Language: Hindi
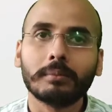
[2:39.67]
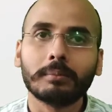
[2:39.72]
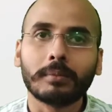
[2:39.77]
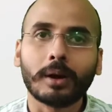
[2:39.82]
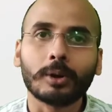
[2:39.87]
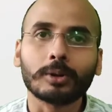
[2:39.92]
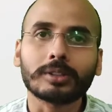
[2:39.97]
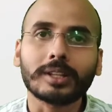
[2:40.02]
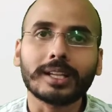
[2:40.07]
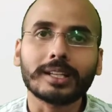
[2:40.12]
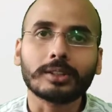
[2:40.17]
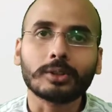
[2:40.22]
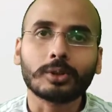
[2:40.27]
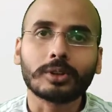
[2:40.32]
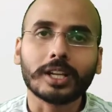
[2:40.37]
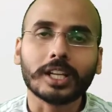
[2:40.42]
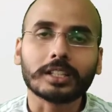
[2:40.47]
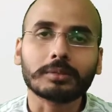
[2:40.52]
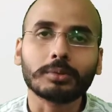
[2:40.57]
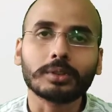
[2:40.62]
माउथ एंड
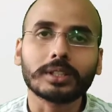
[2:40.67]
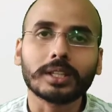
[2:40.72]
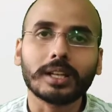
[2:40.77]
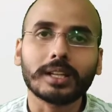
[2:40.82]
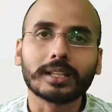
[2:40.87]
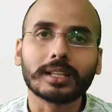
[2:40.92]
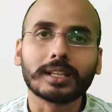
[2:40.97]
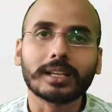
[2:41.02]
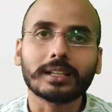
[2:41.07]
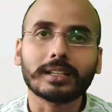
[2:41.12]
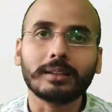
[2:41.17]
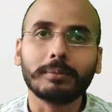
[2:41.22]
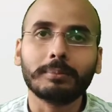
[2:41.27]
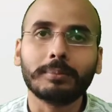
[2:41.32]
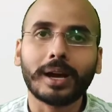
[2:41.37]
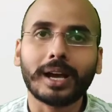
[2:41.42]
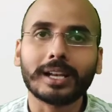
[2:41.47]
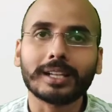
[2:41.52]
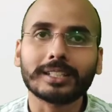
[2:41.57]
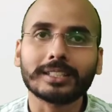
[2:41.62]
थोरेक्स में से लगेगा कि
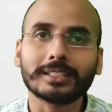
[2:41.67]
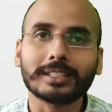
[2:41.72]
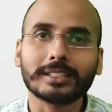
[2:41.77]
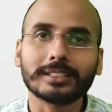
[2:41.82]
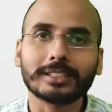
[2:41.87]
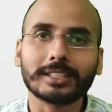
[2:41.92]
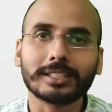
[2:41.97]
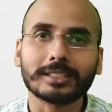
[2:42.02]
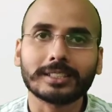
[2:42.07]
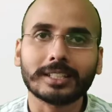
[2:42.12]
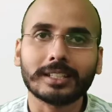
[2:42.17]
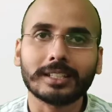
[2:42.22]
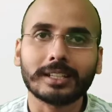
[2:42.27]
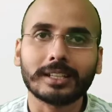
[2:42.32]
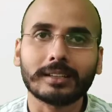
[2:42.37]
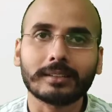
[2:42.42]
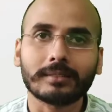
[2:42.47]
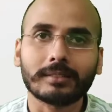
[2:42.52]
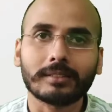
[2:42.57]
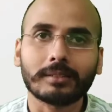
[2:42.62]
बाल की सेंसेशन
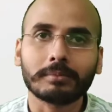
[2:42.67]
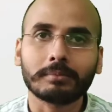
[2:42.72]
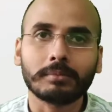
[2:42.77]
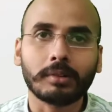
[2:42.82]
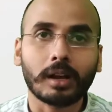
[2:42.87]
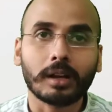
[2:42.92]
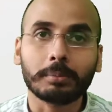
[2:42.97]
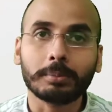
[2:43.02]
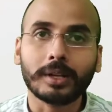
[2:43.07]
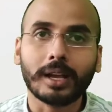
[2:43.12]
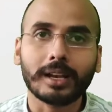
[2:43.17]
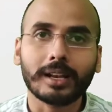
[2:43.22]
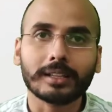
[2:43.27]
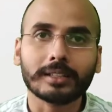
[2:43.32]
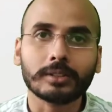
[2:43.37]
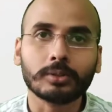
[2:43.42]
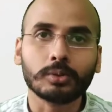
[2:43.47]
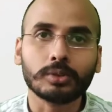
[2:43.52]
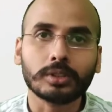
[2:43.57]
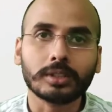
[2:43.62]
है यहाँ पे
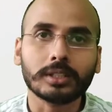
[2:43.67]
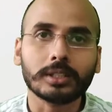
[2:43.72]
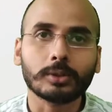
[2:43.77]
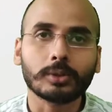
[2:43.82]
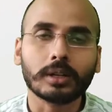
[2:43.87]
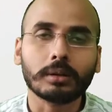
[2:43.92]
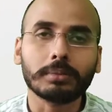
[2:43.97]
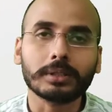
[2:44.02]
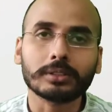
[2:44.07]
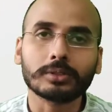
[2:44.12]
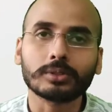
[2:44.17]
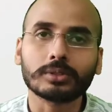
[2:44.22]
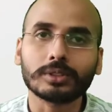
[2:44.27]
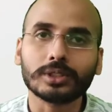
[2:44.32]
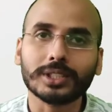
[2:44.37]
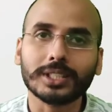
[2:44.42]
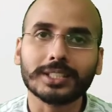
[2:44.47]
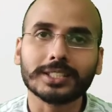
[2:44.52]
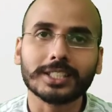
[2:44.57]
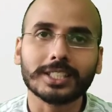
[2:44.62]
हालांकि कुछ नहीं होगा बस उसको
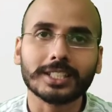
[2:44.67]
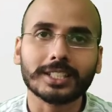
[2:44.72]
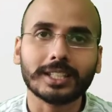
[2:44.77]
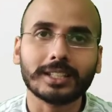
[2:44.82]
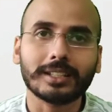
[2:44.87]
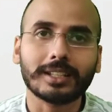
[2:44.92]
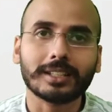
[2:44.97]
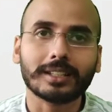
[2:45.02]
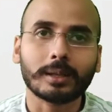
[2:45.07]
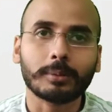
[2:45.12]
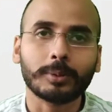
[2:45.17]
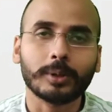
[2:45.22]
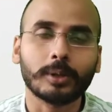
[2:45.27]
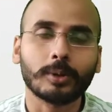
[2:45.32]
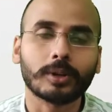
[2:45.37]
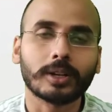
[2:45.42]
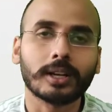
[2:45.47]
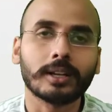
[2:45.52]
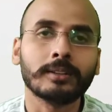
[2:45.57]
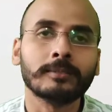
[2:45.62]
सेंसेशन जैसा फील
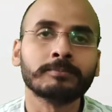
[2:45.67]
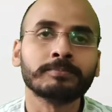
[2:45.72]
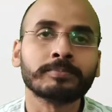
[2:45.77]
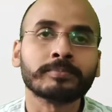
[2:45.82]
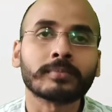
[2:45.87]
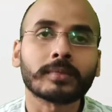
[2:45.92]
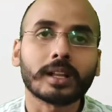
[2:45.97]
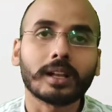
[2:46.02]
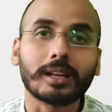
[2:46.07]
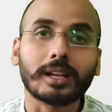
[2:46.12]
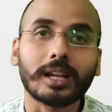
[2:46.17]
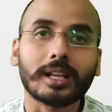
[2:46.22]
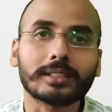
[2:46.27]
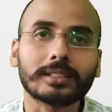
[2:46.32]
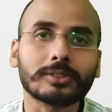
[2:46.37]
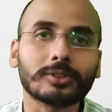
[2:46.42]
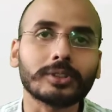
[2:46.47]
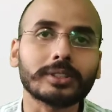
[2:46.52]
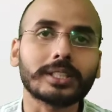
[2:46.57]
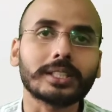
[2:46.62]
होगा अगर
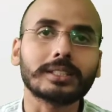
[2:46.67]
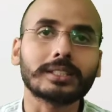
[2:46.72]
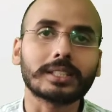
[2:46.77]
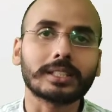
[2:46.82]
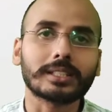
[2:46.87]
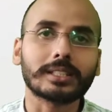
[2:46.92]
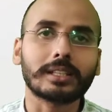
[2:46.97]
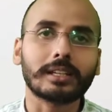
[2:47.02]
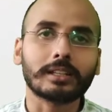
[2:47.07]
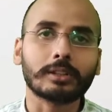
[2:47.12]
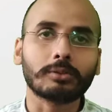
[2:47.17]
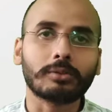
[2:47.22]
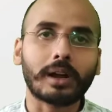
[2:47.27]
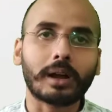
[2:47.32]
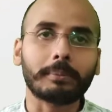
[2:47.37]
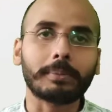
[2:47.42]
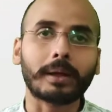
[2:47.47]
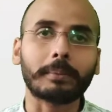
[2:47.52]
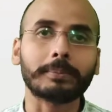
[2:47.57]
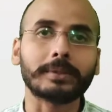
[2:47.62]
ऐसी कोई सेंसेशन है तो
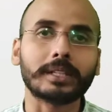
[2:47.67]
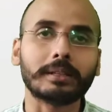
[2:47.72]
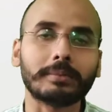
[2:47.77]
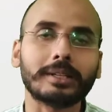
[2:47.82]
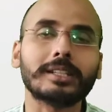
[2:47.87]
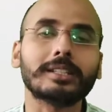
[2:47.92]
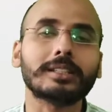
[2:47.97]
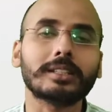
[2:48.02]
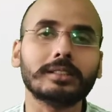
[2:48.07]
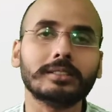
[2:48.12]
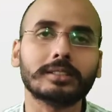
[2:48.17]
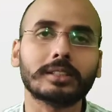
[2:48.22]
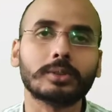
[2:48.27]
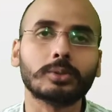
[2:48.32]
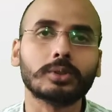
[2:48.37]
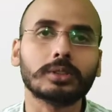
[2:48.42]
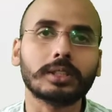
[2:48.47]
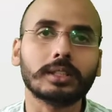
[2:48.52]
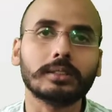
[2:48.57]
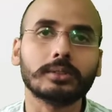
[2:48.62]
वहाँ पे आप ये मेडिसिन
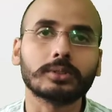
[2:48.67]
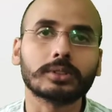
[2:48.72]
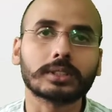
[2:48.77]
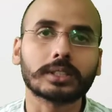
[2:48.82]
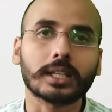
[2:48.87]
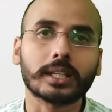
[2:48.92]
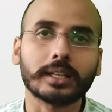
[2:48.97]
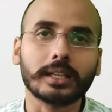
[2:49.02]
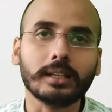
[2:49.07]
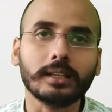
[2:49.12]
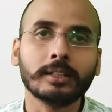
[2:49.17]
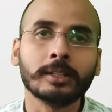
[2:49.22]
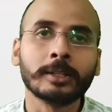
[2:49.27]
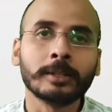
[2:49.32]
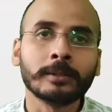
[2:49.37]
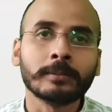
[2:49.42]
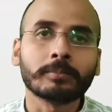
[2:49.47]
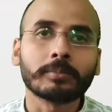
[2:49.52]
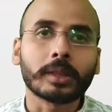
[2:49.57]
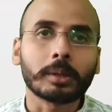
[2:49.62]
जरूर से यूज़ करें
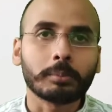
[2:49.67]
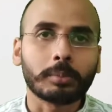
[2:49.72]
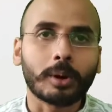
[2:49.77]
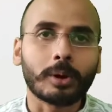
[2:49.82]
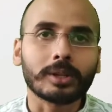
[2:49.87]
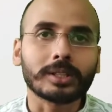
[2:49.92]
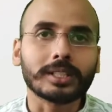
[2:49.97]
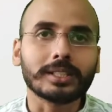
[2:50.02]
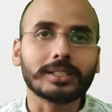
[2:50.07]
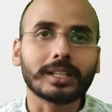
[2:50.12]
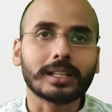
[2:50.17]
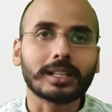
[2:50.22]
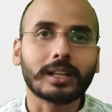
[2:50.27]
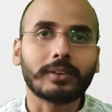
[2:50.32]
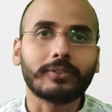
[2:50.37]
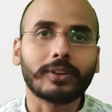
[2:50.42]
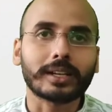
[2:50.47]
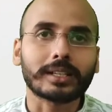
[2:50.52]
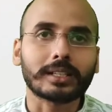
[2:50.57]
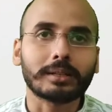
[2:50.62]
बहुत ही ज़्यादा
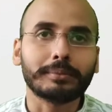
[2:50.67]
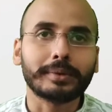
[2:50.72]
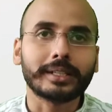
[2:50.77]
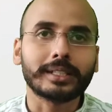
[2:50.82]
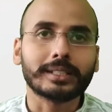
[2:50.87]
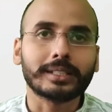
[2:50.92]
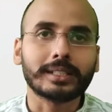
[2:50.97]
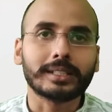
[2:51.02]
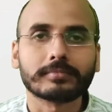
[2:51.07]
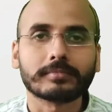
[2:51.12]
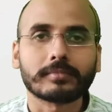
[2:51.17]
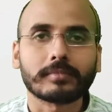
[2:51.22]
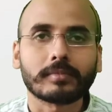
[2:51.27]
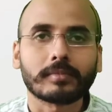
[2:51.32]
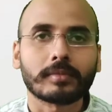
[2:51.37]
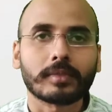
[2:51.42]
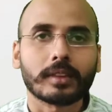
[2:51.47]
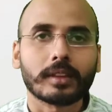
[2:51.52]
इफेक्टिव मेडिसिन है